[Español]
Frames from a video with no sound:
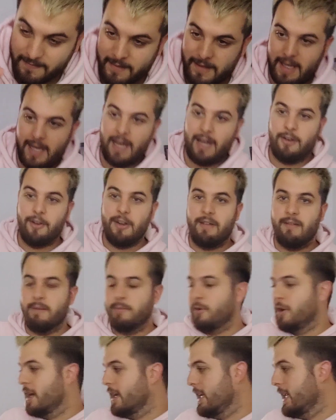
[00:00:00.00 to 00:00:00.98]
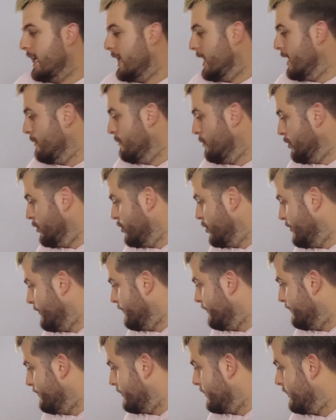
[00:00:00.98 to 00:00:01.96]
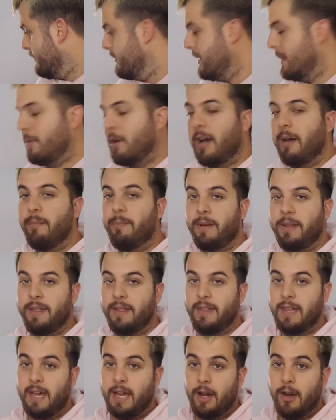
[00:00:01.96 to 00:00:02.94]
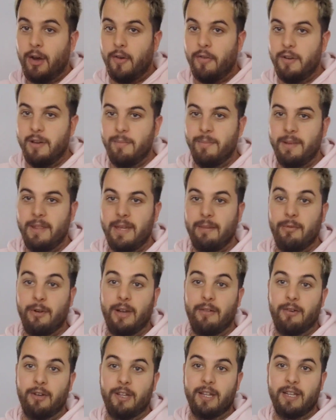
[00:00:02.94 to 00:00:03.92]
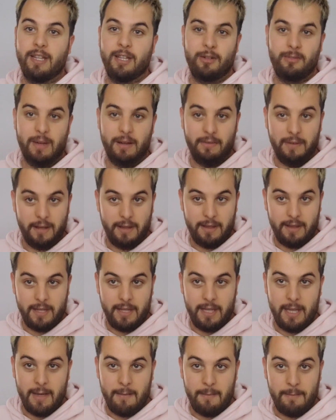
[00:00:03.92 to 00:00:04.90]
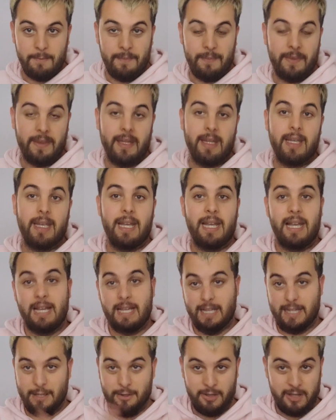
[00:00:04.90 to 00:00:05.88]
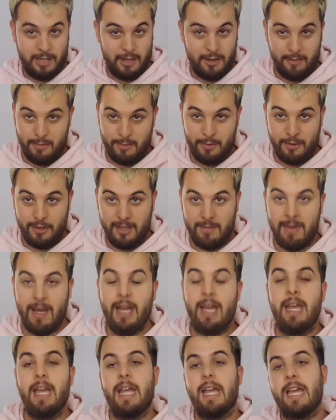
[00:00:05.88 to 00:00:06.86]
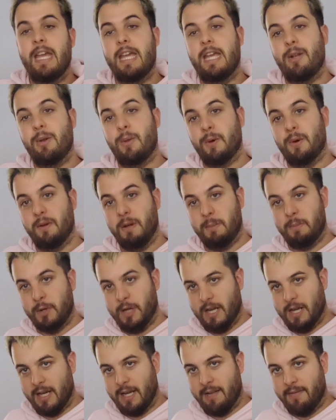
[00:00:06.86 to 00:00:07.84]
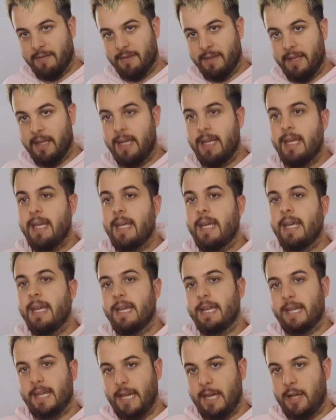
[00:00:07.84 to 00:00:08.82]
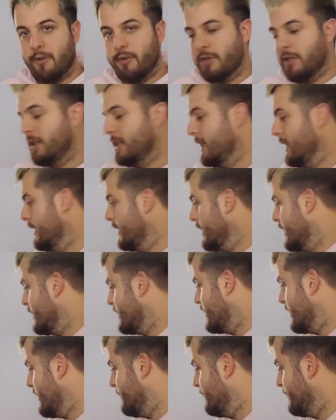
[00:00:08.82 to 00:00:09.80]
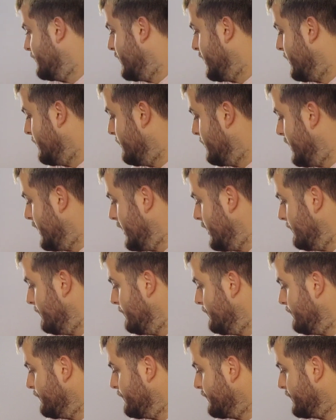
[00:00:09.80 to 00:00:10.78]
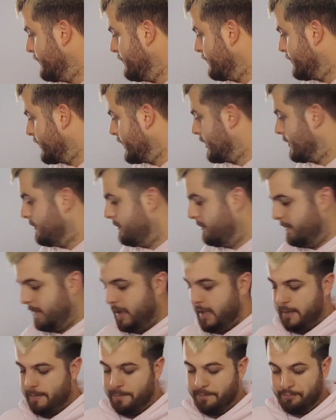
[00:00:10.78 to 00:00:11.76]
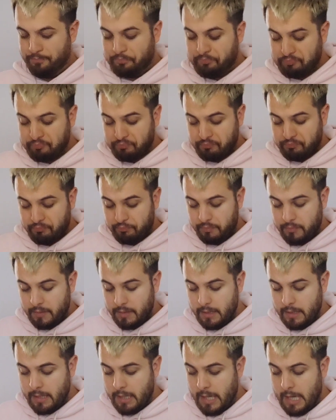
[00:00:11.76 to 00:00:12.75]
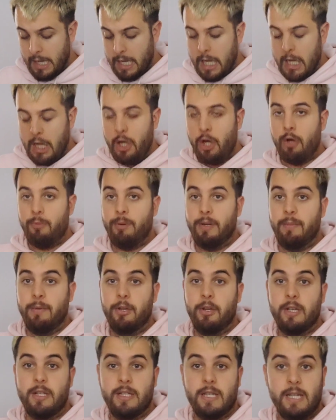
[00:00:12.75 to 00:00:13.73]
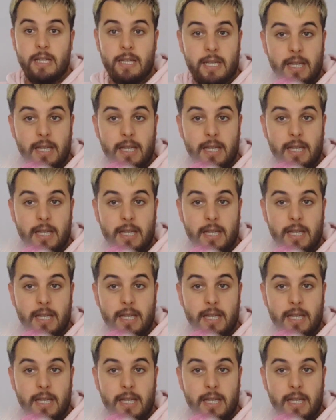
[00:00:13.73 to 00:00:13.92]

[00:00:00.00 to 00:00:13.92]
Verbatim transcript: ya. ahora vamos a liarla un montón. Vamos a empezar, os voy a empezar por la bolsa que tengo más vacía, que es la que estoy llenando por última, y luego voy por la grande. Que hay cositas interesantes, ¿vale? Mirad. Lo primero que sale